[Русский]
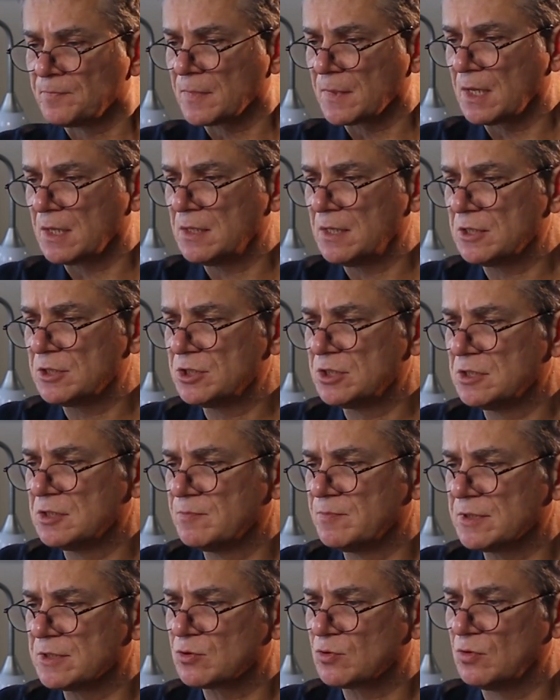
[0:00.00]
на
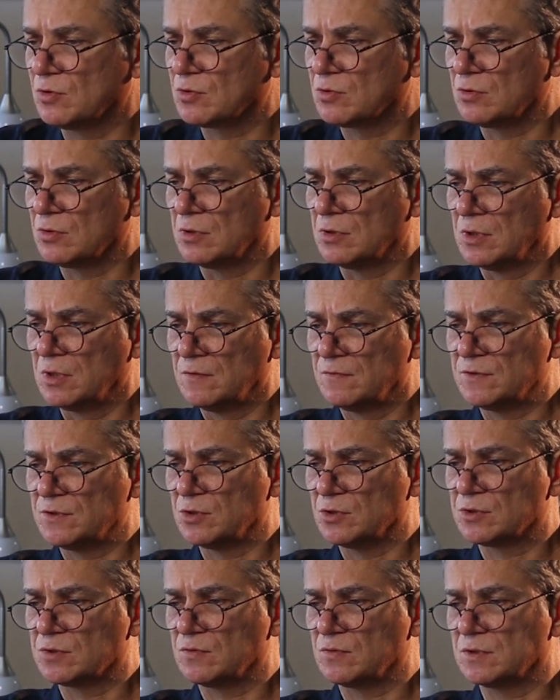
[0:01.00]
жизнь, поскольку в
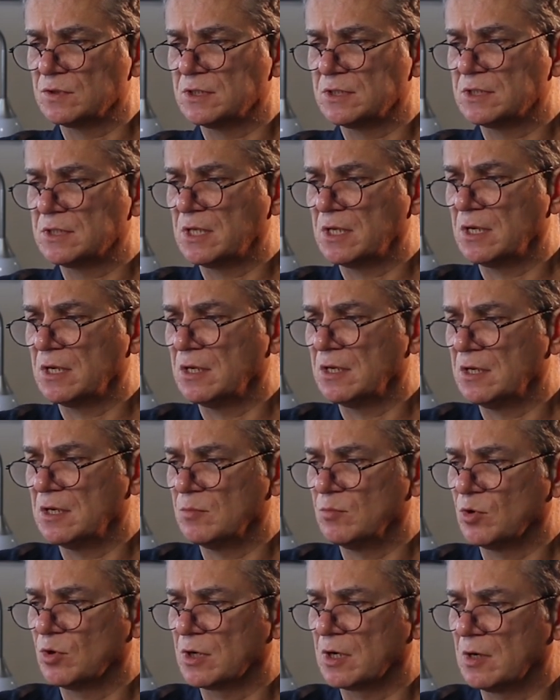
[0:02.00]
силу своего состояния
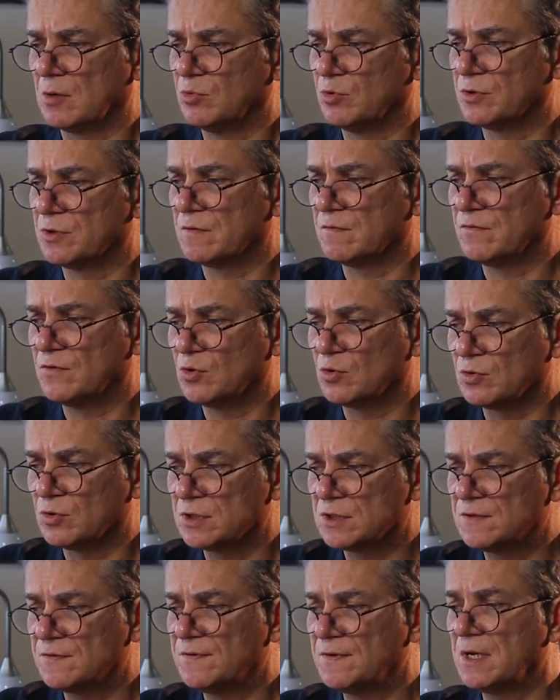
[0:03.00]
не мог работать в
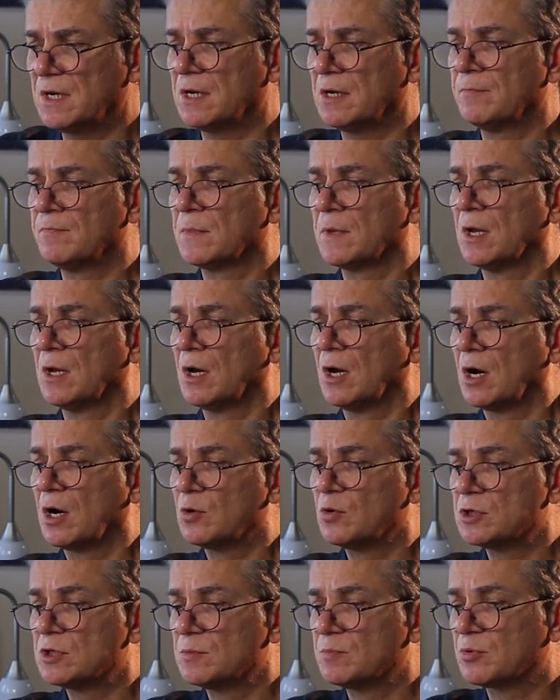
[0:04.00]
другой сфере,
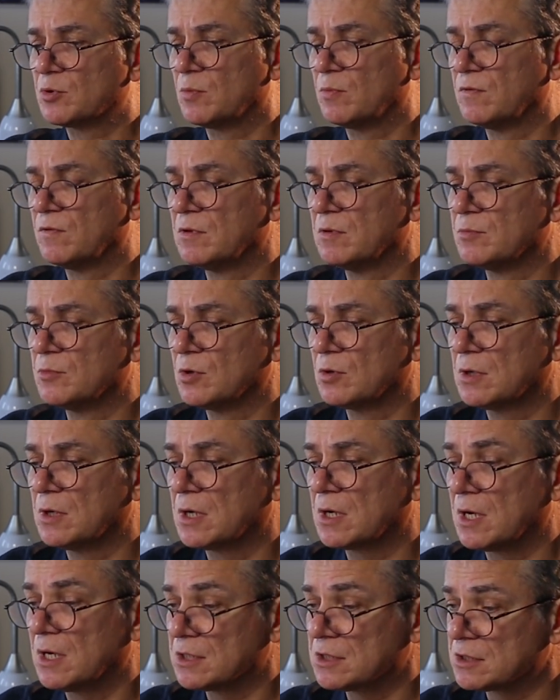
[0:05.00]
хоть и пробовал
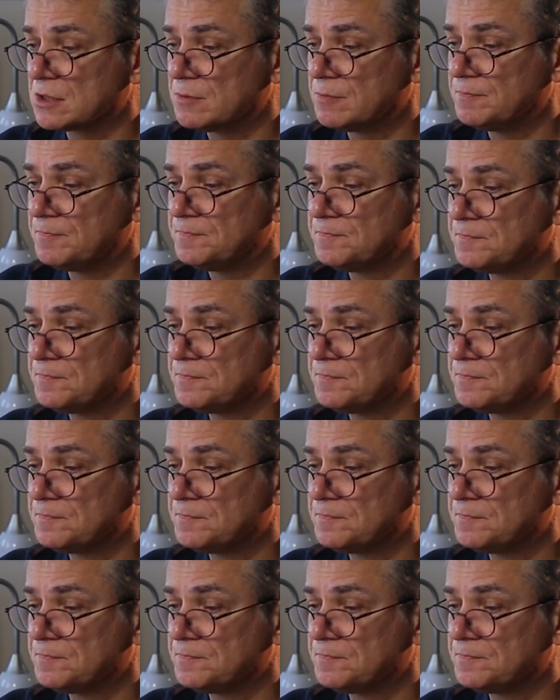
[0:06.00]
много раз